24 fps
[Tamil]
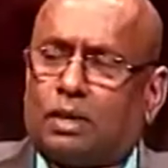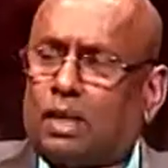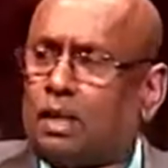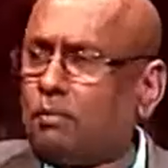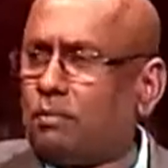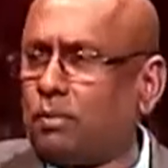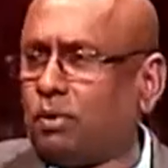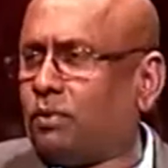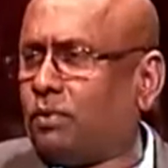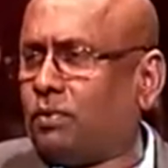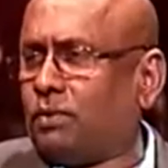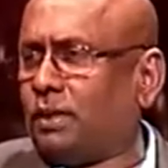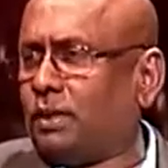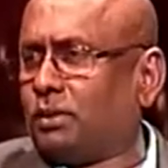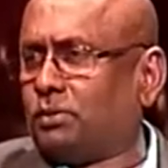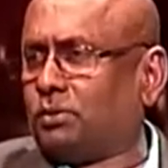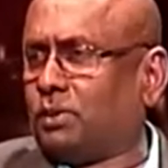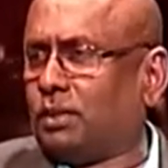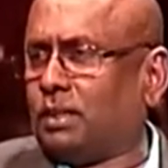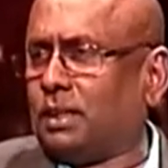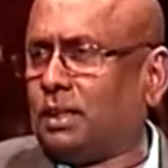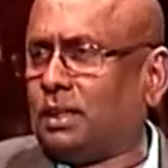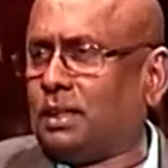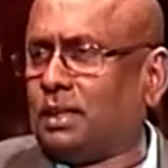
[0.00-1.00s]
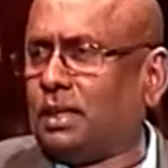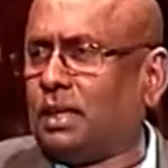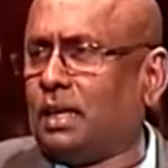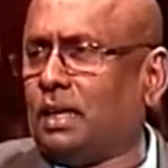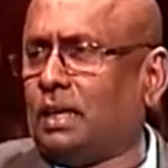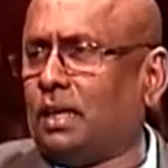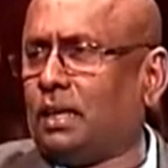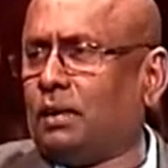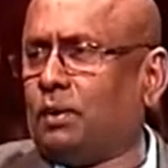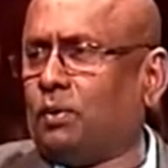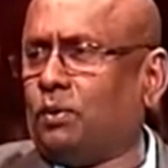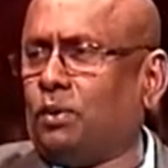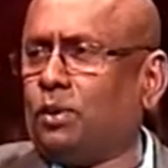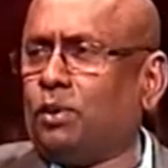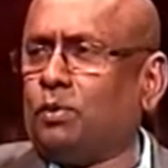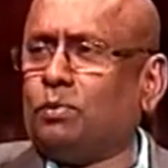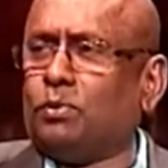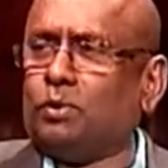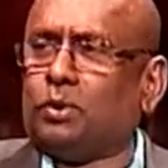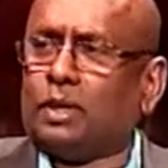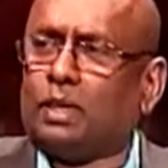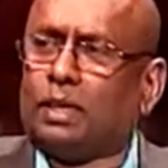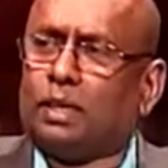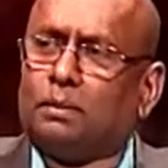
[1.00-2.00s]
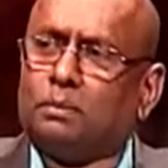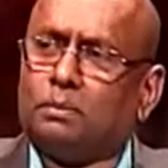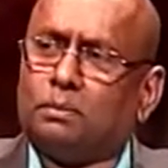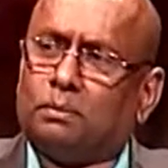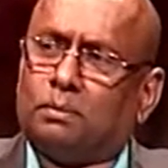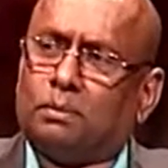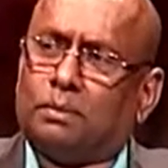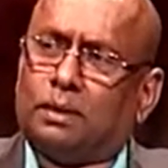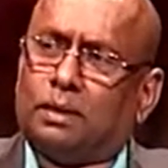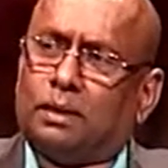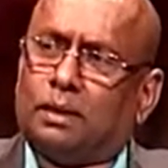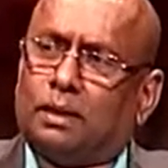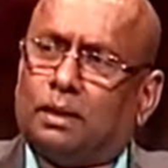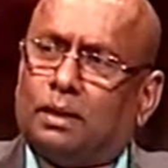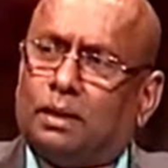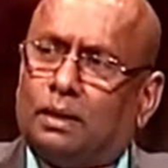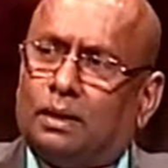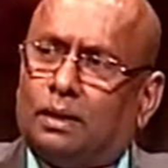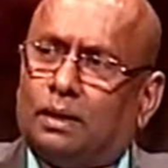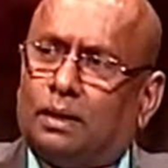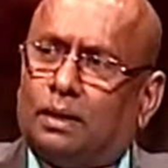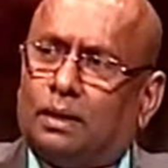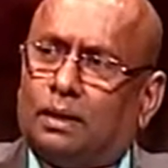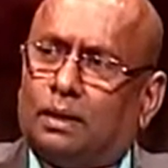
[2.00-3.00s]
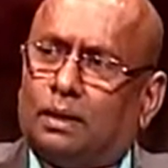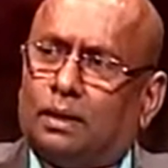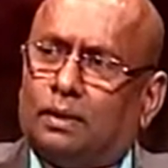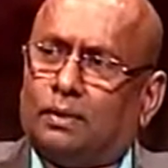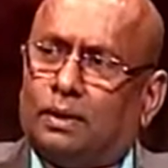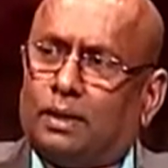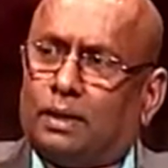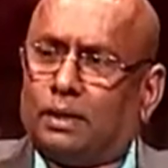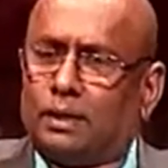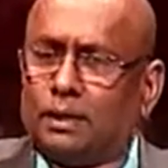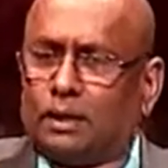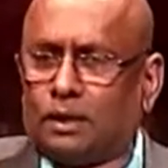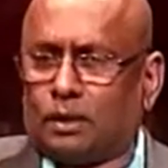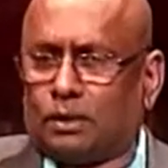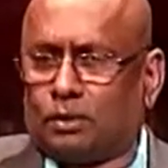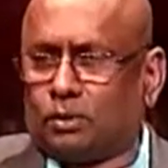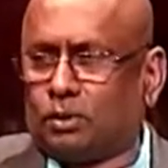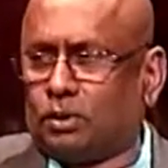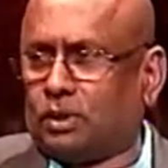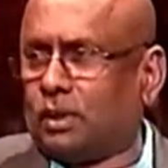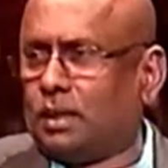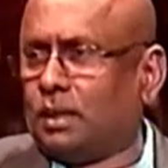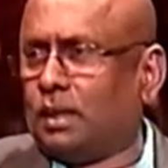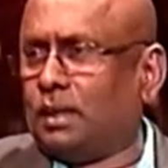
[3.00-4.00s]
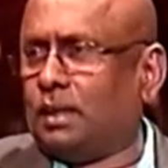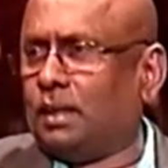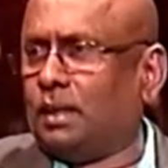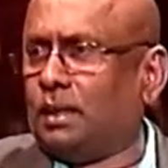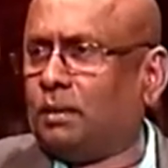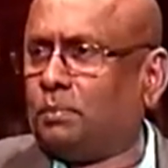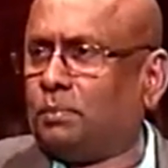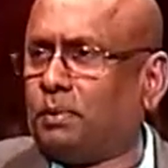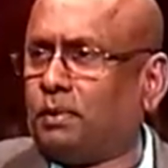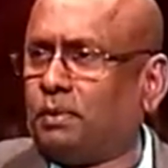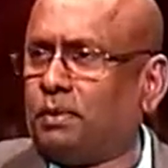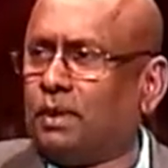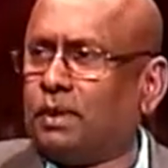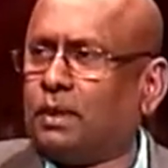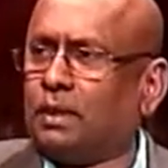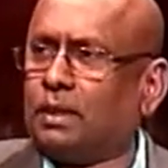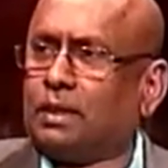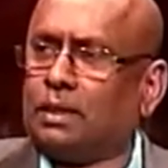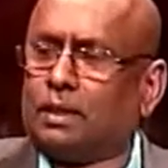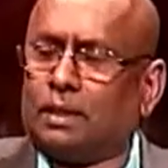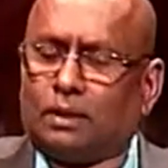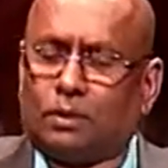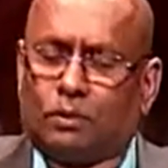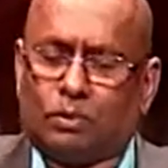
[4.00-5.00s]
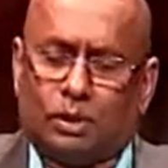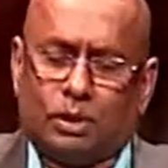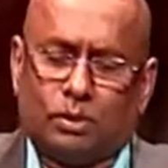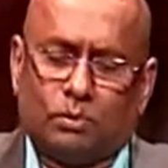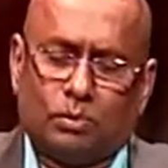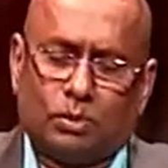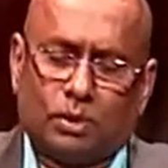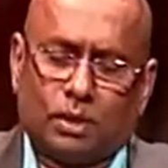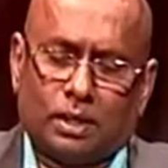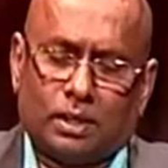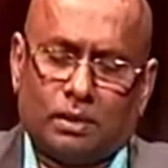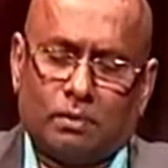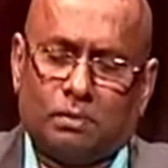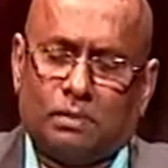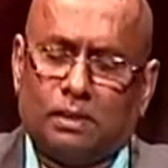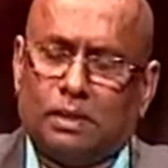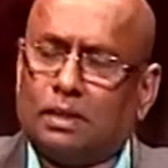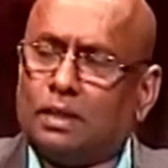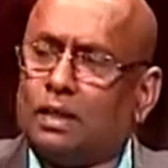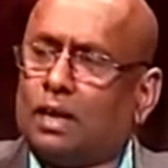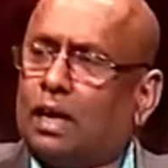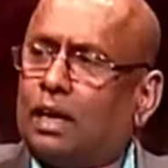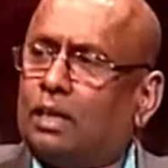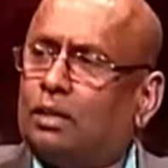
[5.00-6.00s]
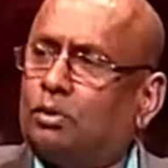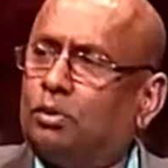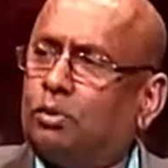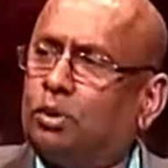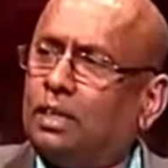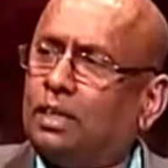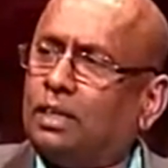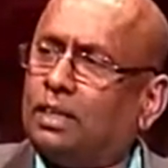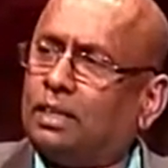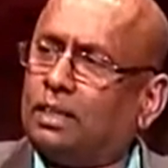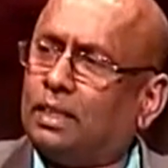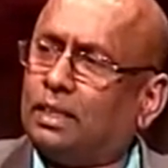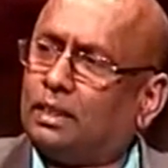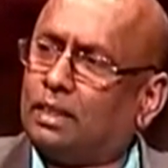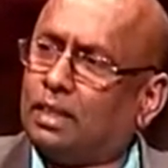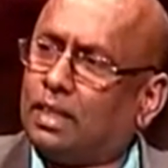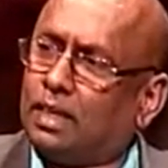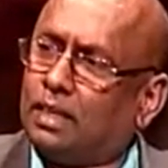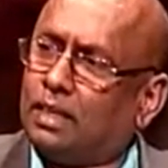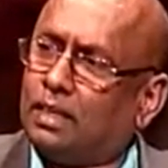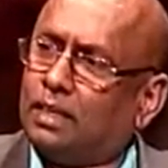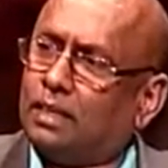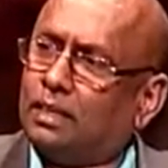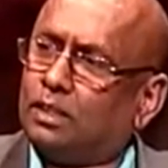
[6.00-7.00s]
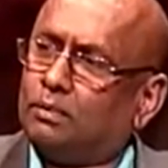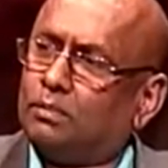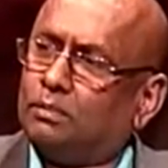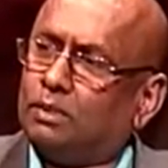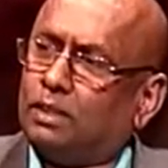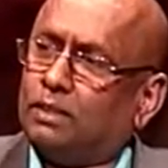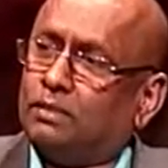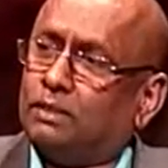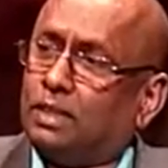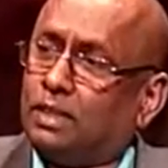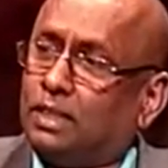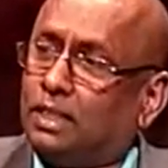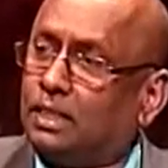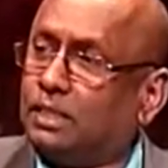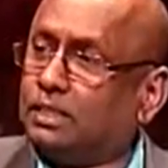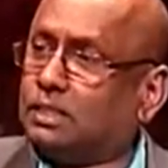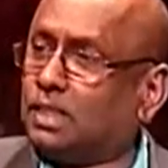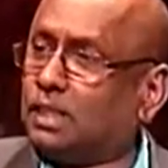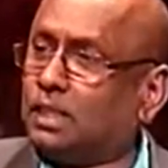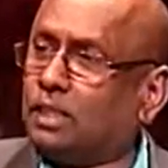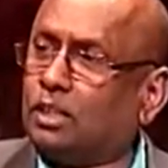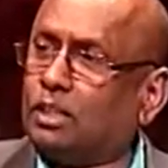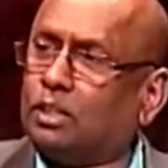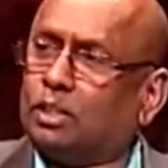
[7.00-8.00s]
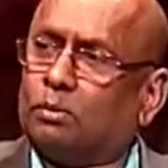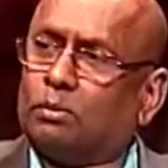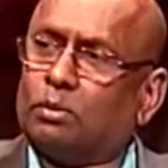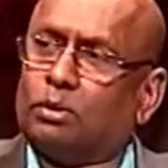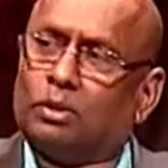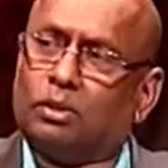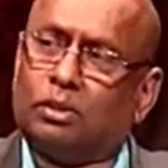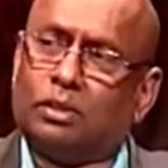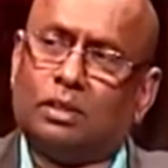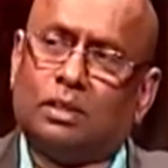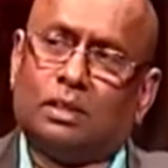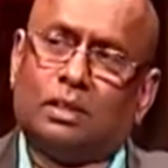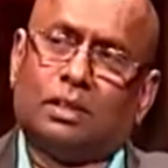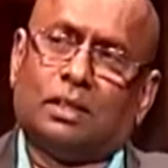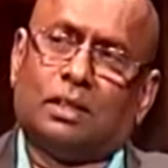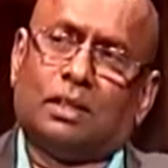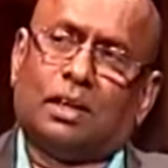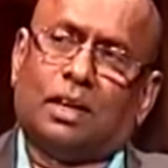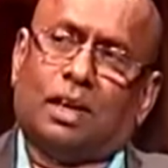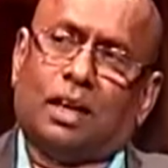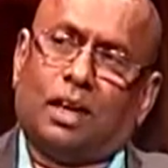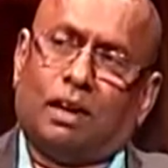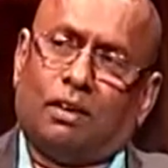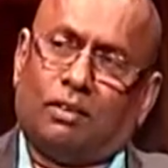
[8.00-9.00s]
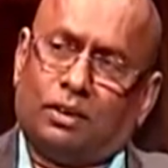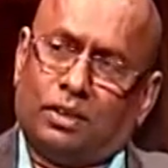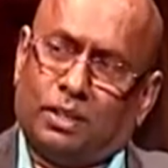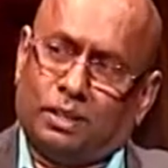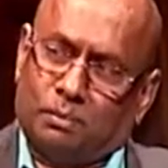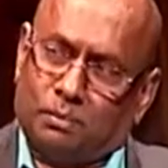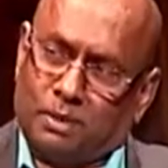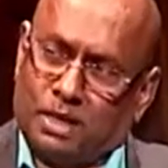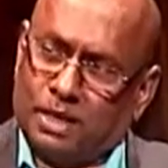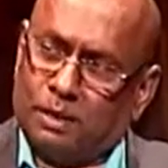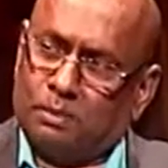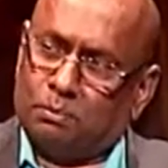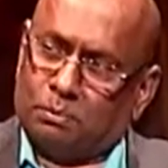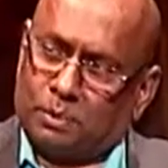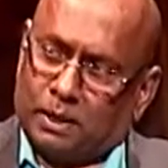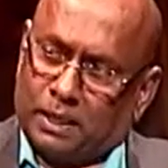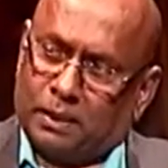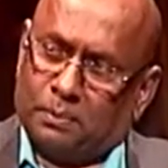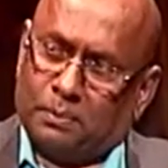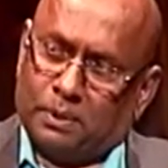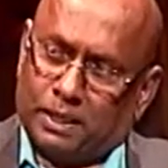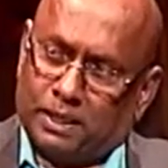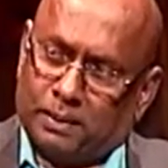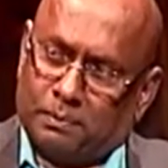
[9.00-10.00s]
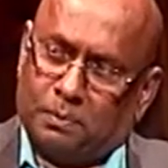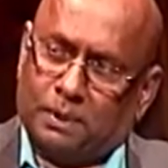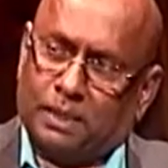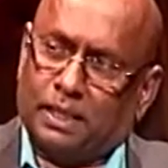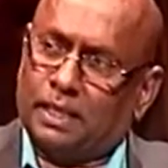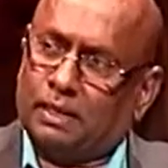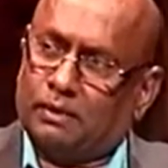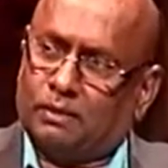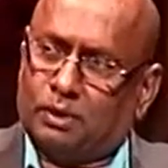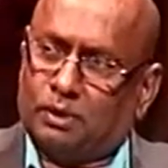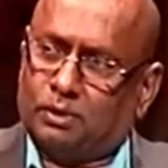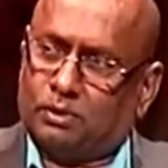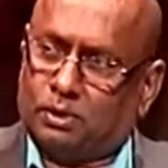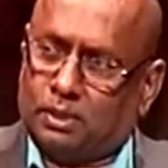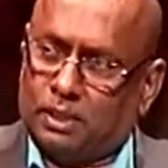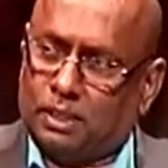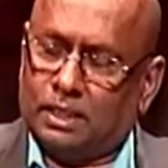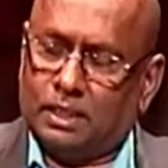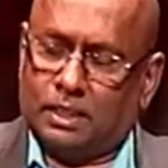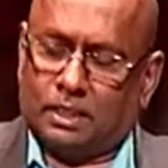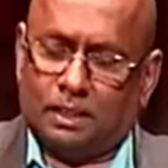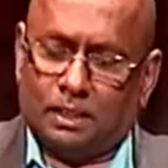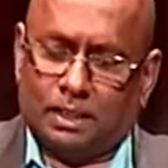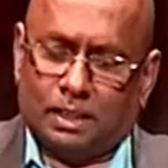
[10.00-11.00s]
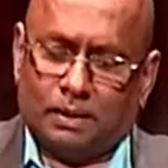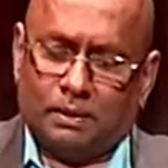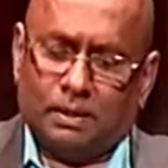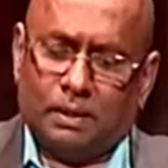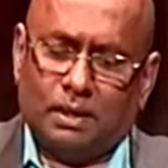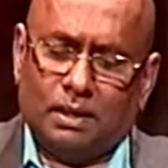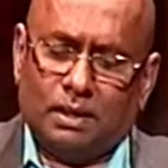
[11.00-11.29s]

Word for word: நண்பர் ஒருவர் சொல்லியிருந்தார் ஒரு முறையும் அவர் கொட்டடியில் இருப்பவர் ஒரு முறையும் யாழ் நூலகத்தை தாண்டி மிதிவண்டியில் செல்லுகின்ற பொழுது அவருடைய மனம் பதபதைப்பதை அவர் சொல்லியிருந்தார்